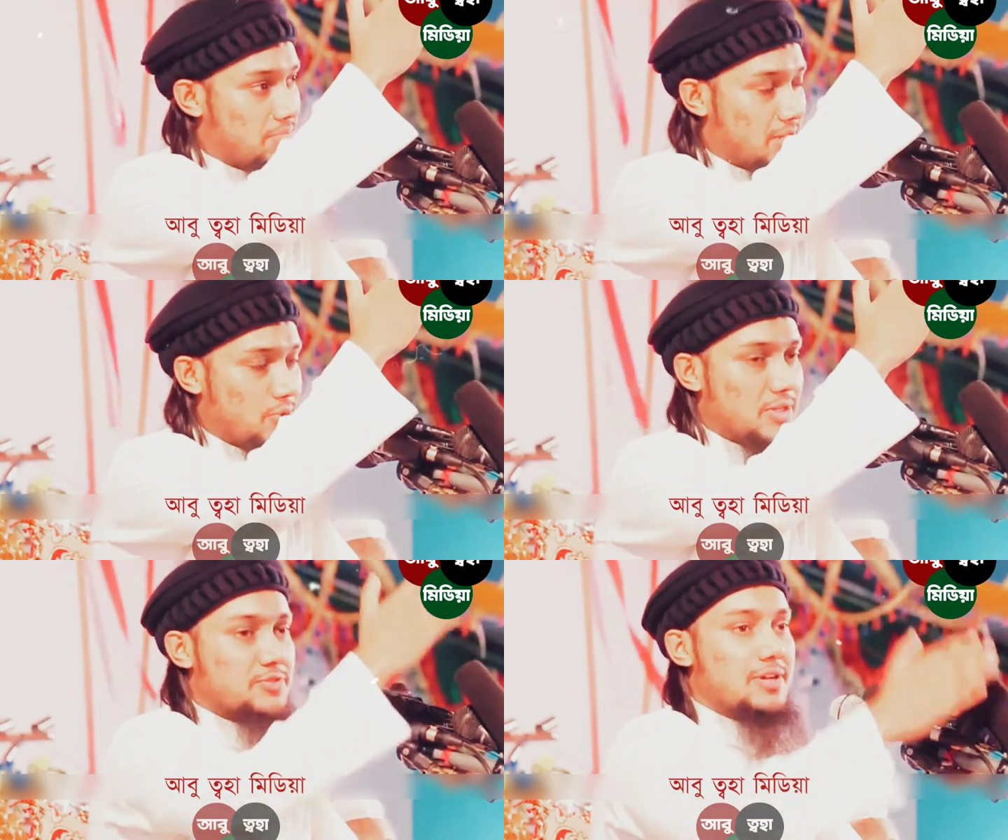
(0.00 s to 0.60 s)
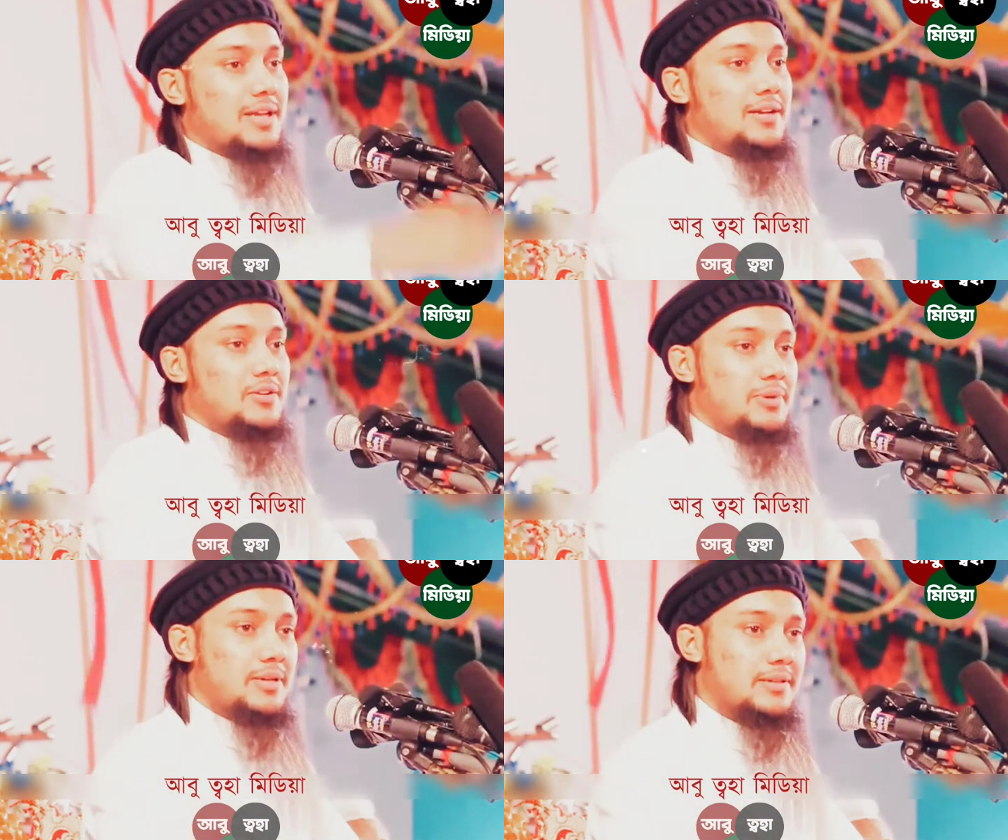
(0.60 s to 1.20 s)
বানু ইসরায়েলের
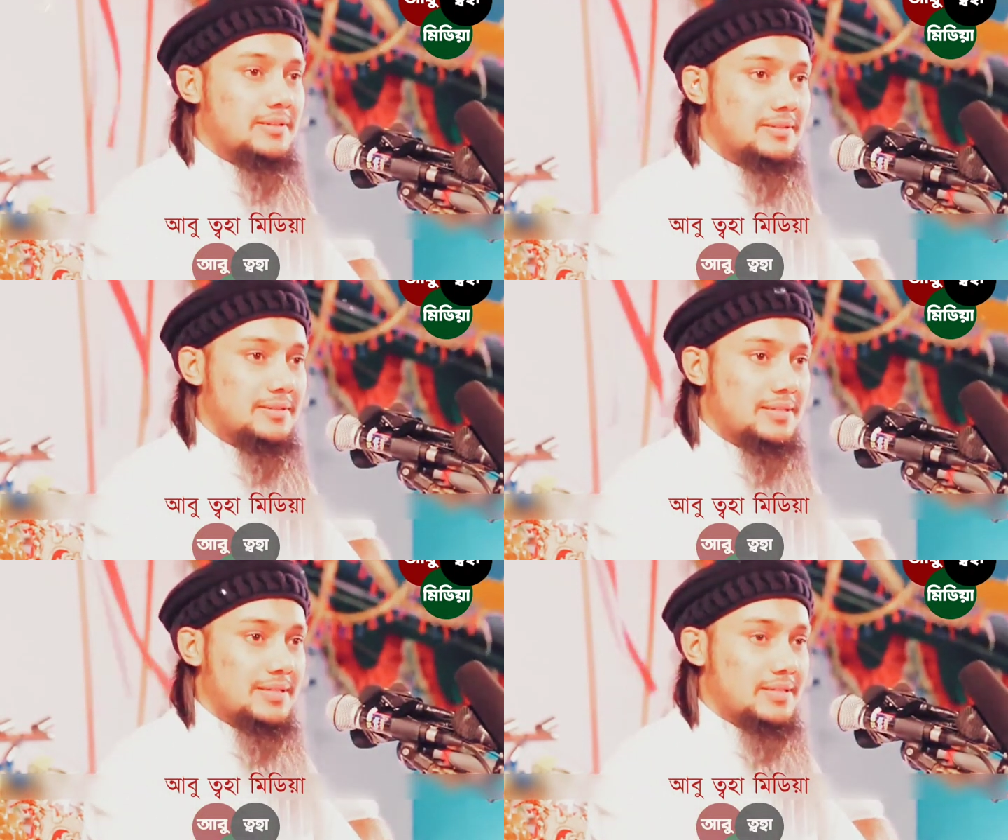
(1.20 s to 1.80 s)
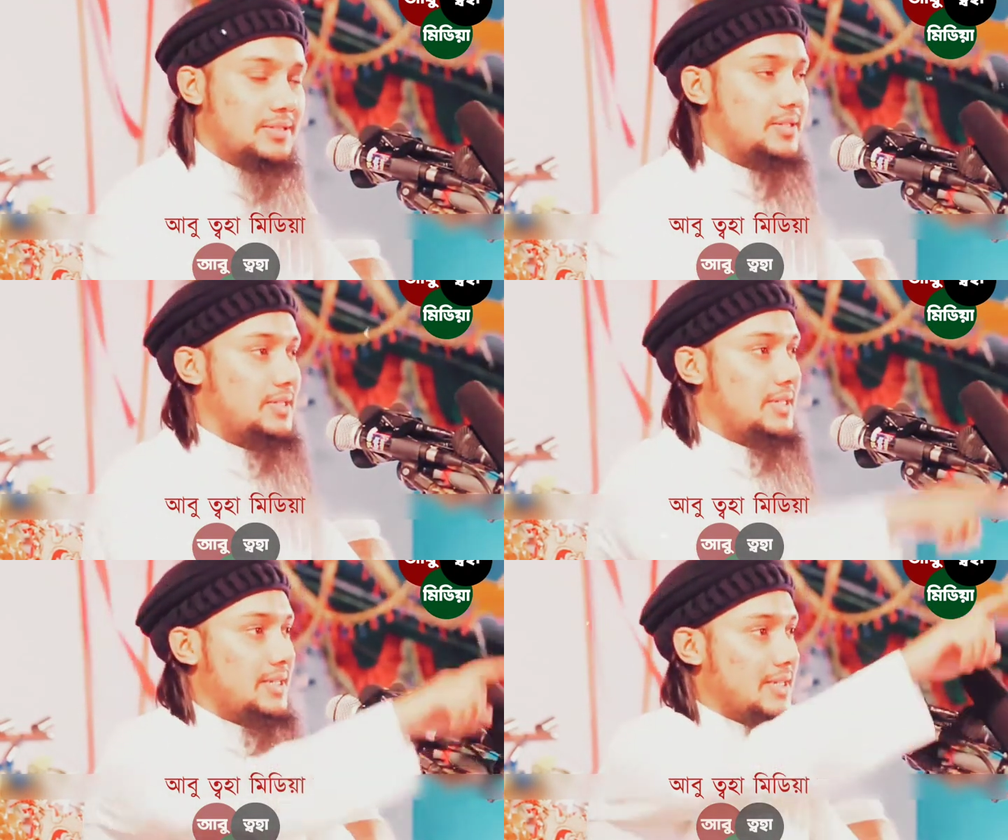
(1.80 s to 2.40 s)
নবী
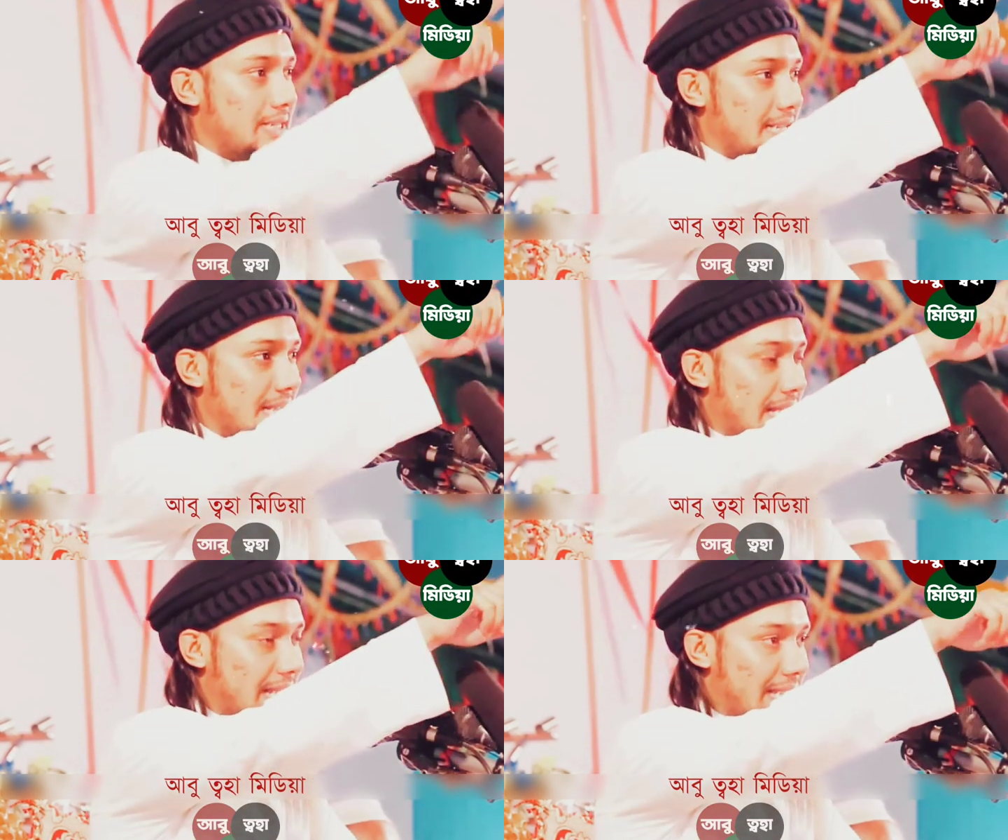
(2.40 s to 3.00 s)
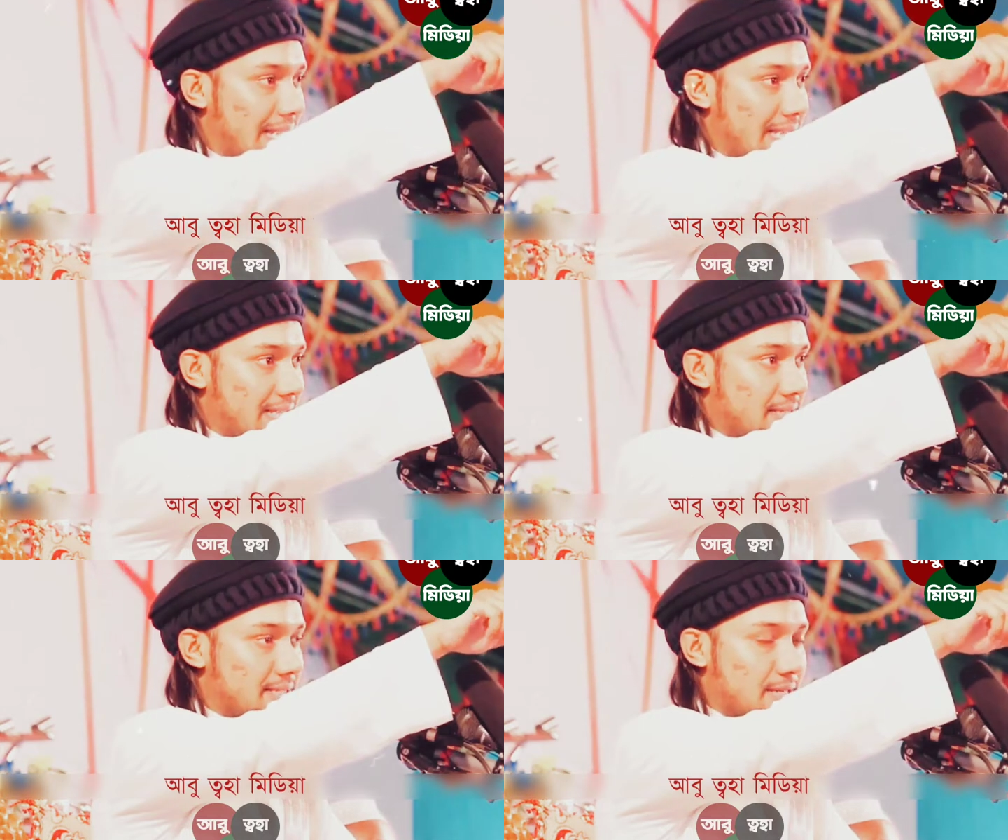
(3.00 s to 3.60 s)
যিনি এই
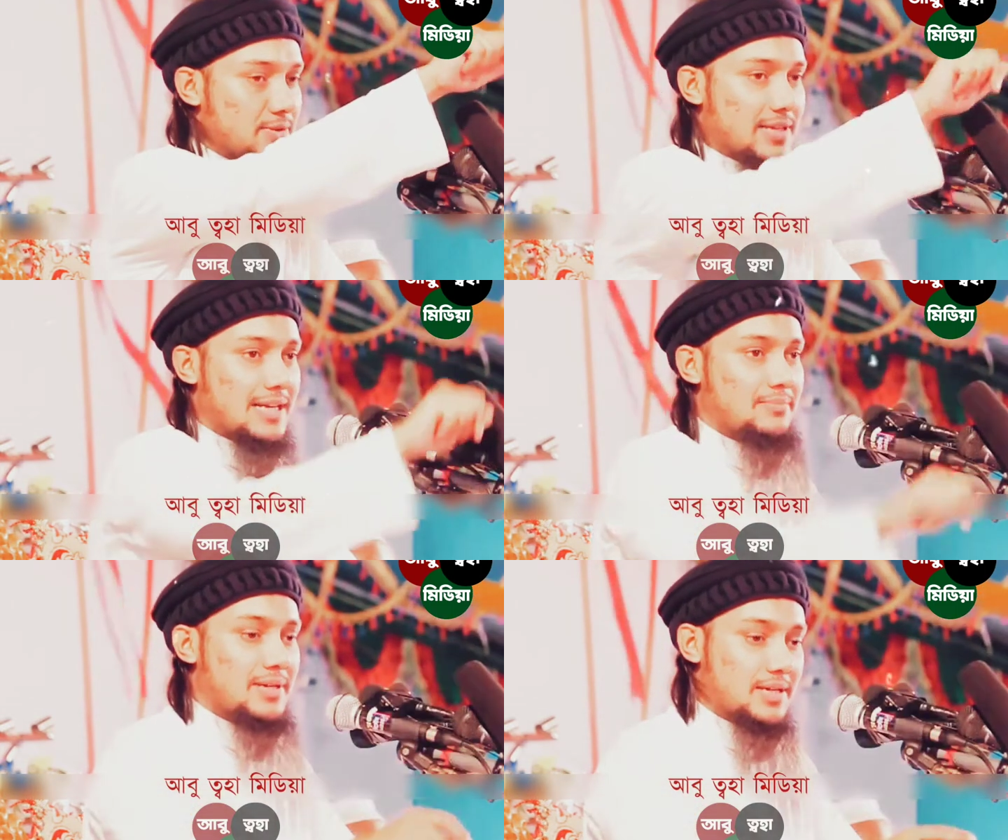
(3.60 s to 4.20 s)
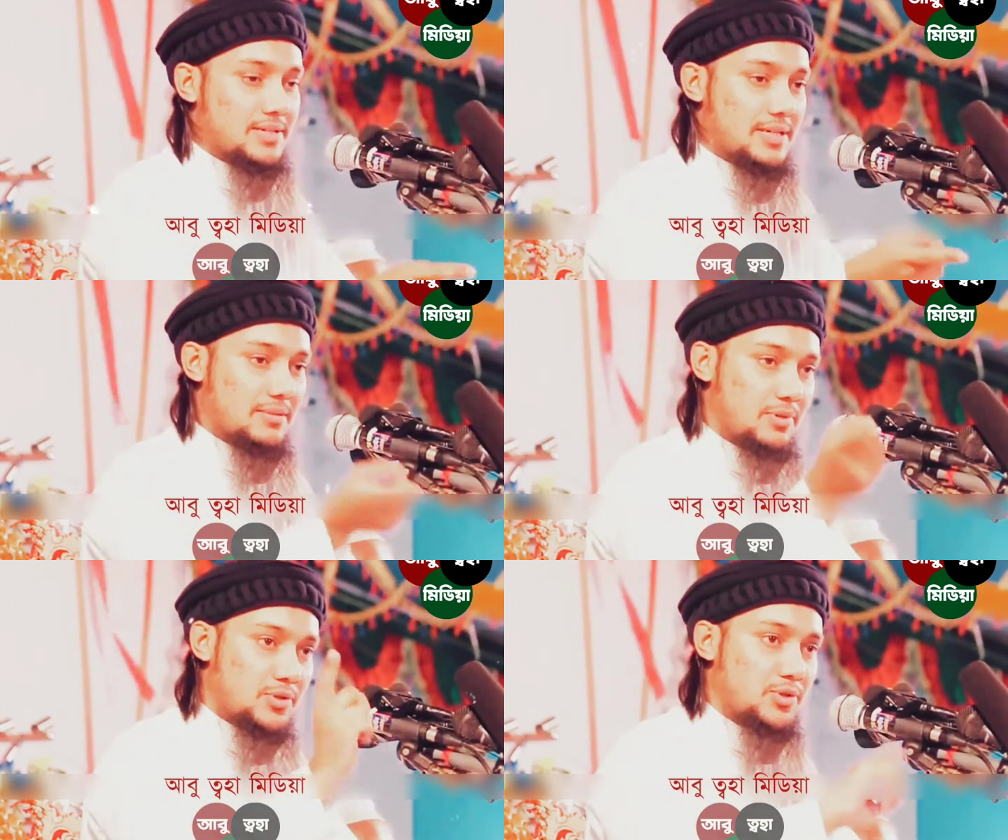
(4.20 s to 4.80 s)
জেরুজালেম থেকে
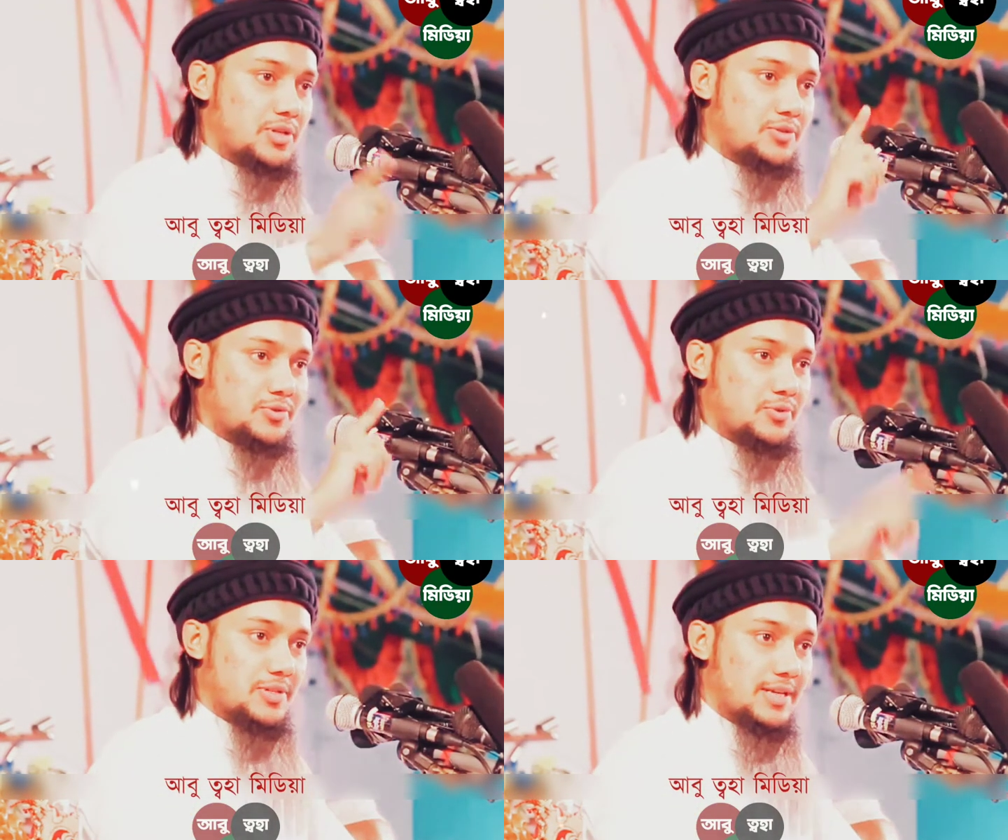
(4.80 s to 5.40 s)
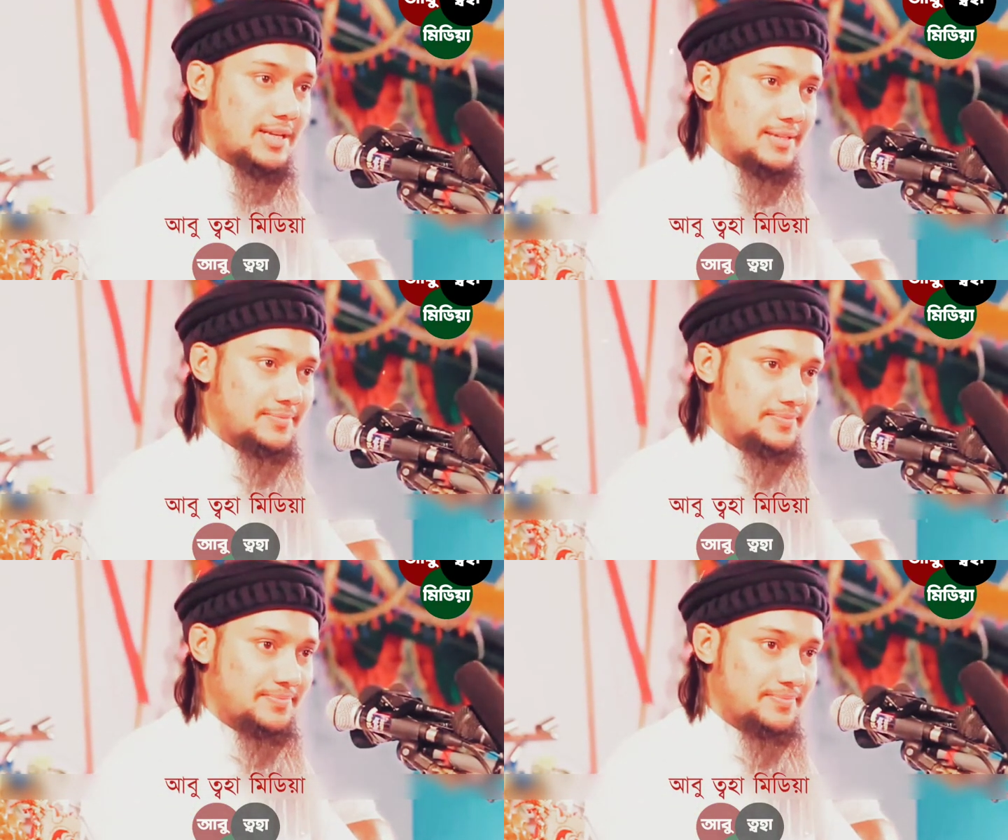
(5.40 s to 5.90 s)
সারা বিশ্ব শাসন করেছিলেন